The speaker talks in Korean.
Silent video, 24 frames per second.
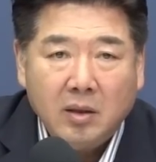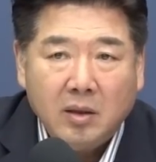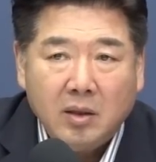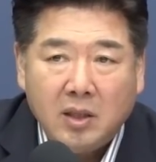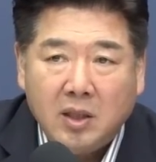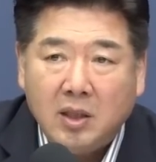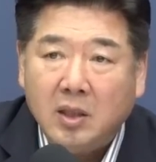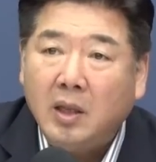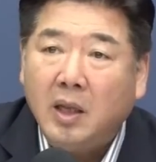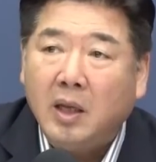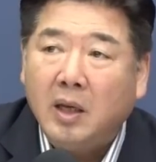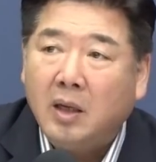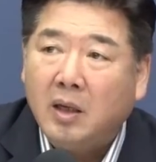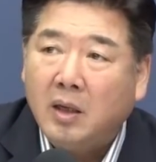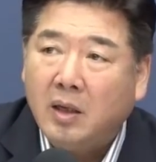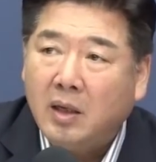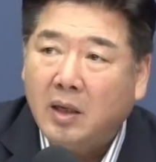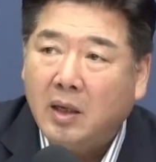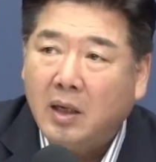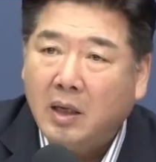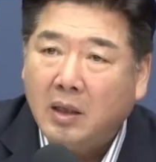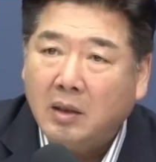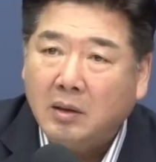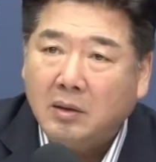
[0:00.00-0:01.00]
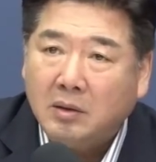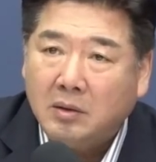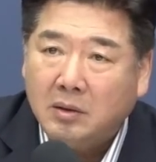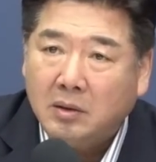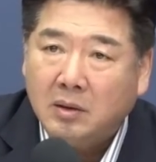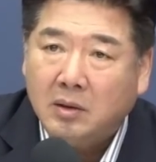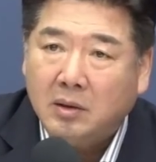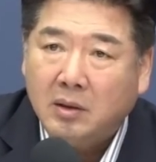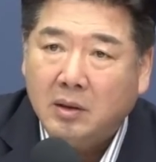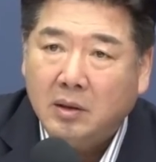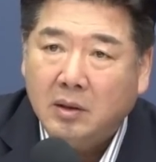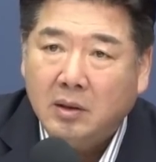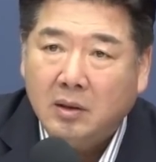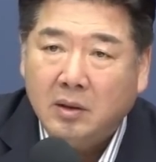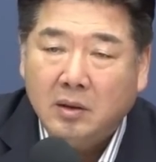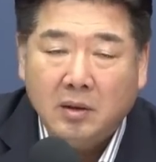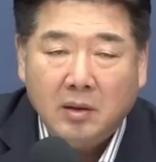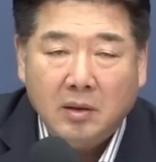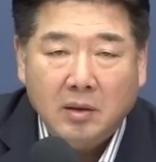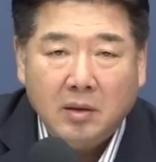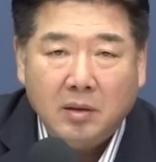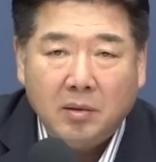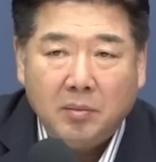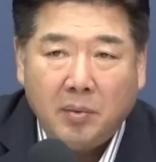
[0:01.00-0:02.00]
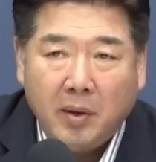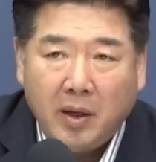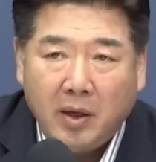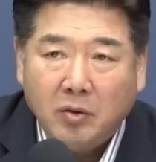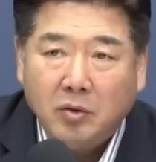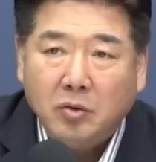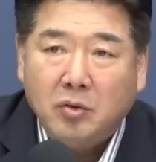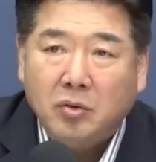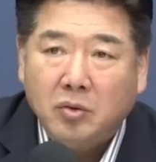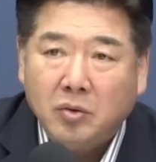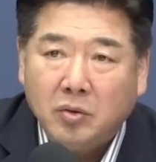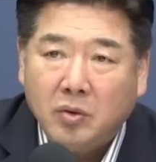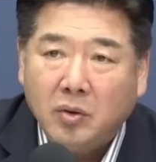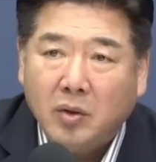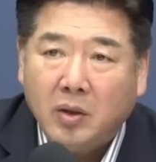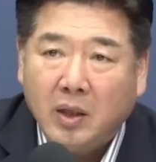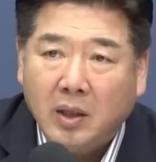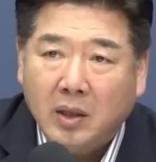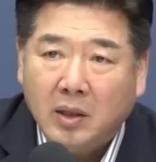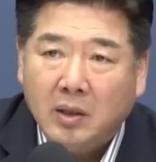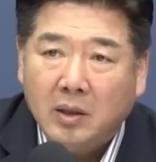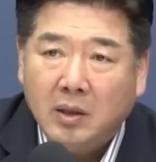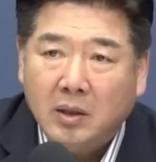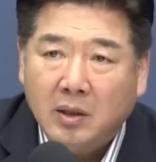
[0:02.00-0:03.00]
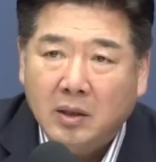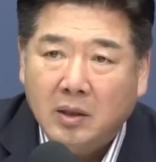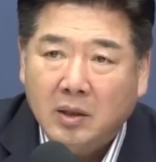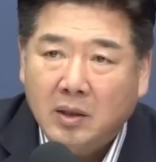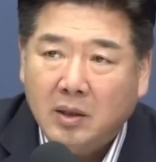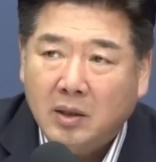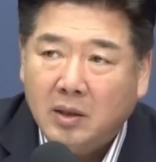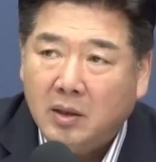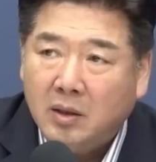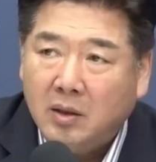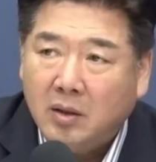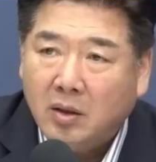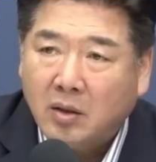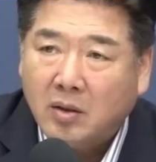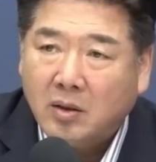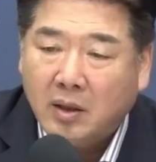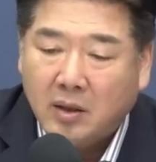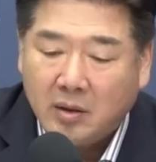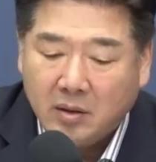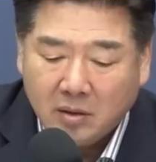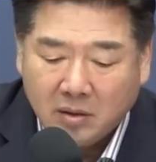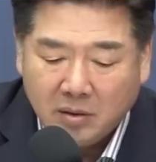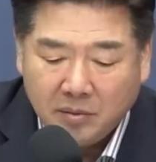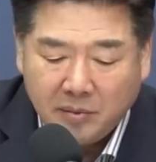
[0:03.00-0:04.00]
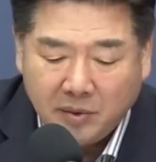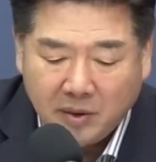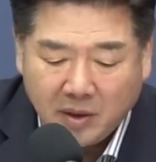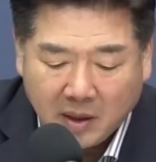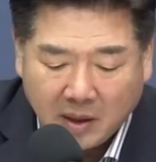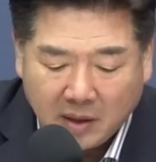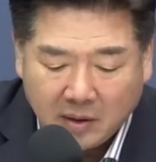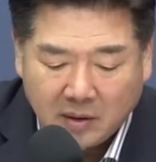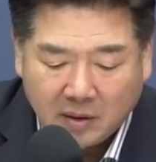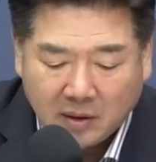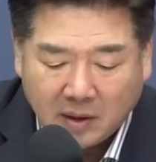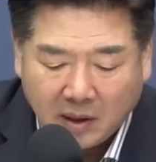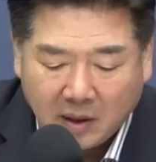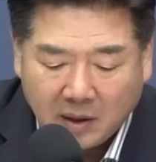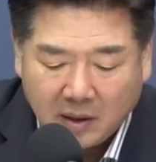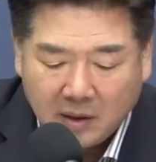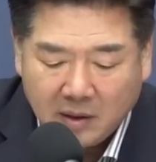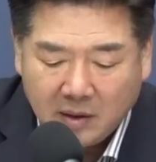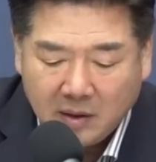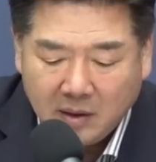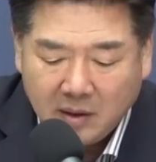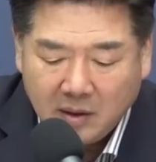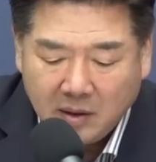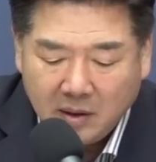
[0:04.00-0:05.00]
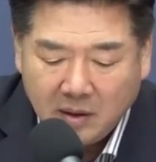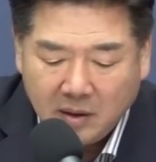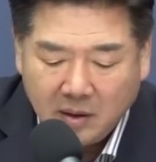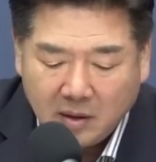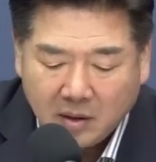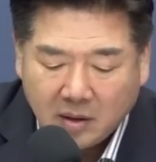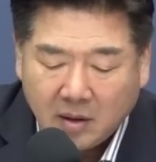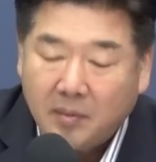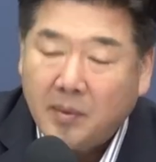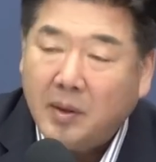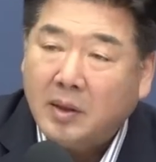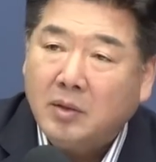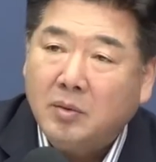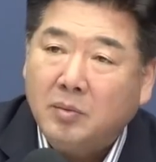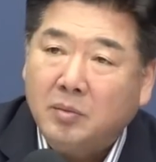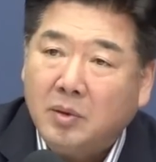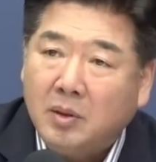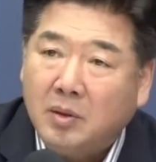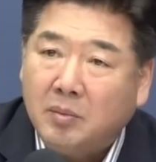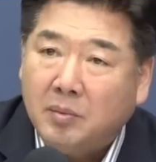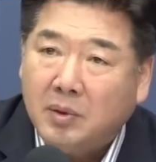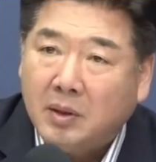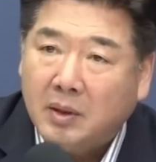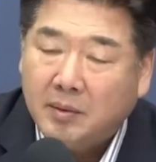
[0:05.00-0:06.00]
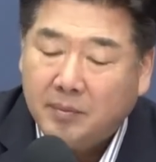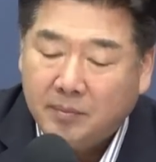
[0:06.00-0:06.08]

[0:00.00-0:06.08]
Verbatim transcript: 진행한 것은 매우 중요한 예, 역사적 의미를 갖는다. 이렇게 말씀드립니다.